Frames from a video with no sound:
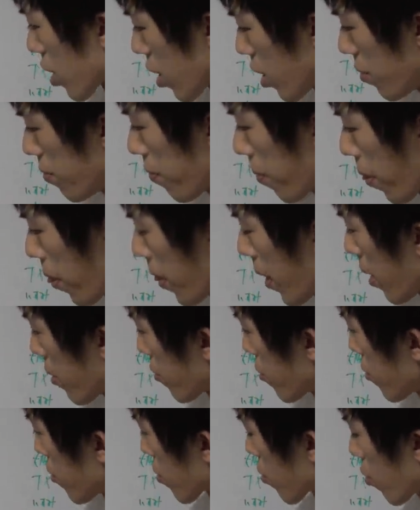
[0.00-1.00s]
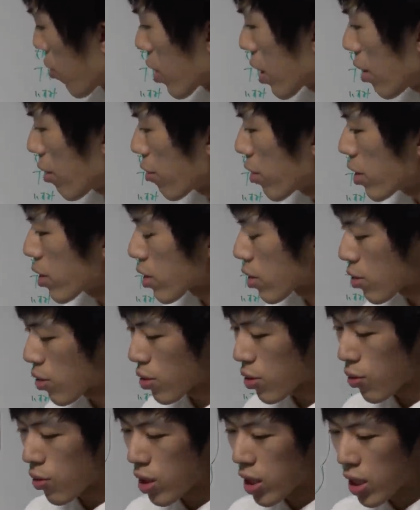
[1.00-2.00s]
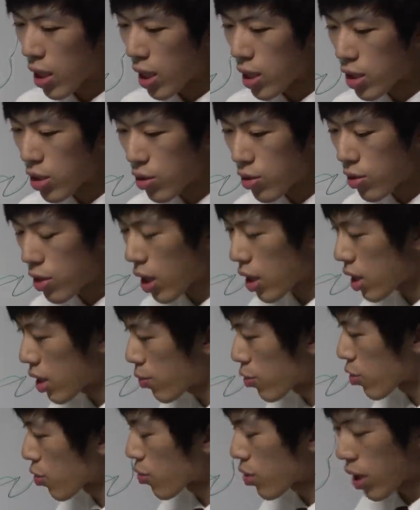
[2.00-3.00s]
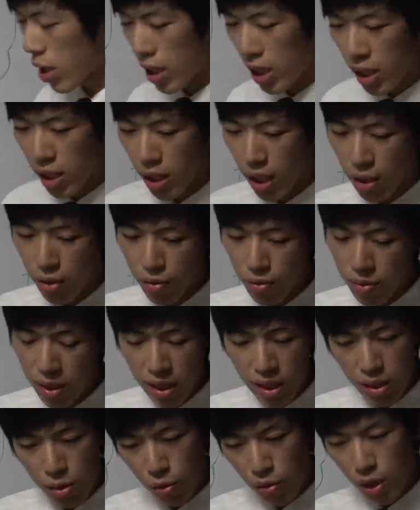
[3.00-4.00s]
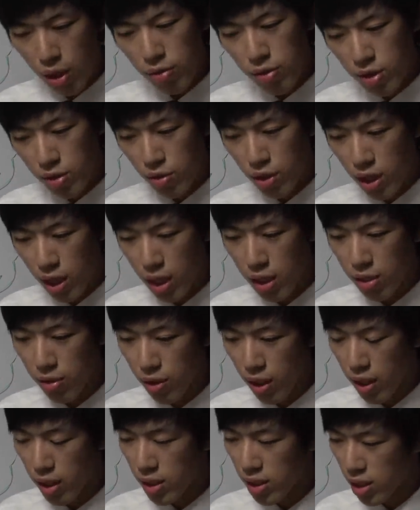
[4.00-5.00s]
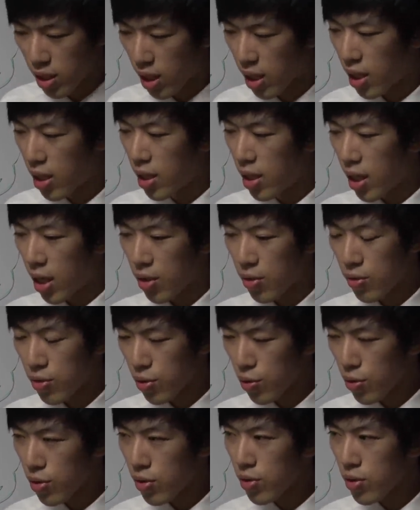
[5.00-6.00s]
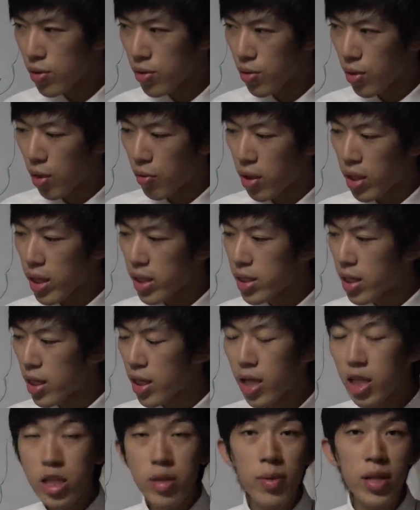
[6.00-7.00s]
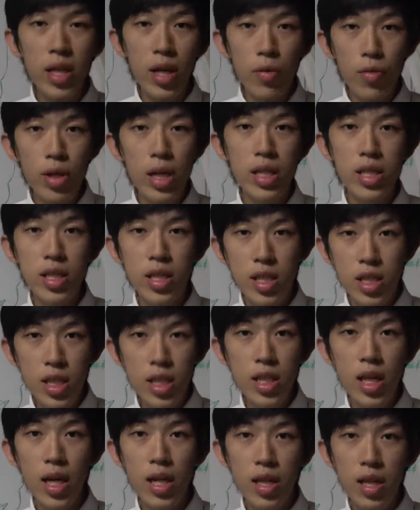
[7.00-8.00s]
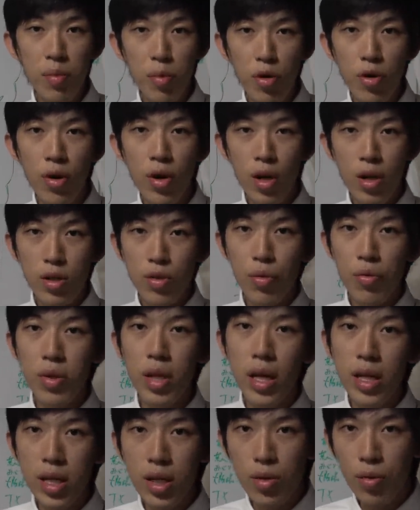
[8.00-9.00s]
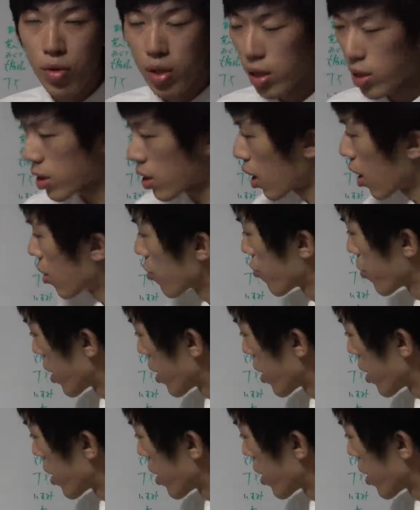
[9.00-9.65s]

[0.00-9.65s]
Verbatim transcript: でねあのコロナウイルスのその期間中であってもそんだけあの、まあ、コロナウイルスの期間というとあれですがあのそういうのが話題になり始めたような時期であってもそんなにお客さんが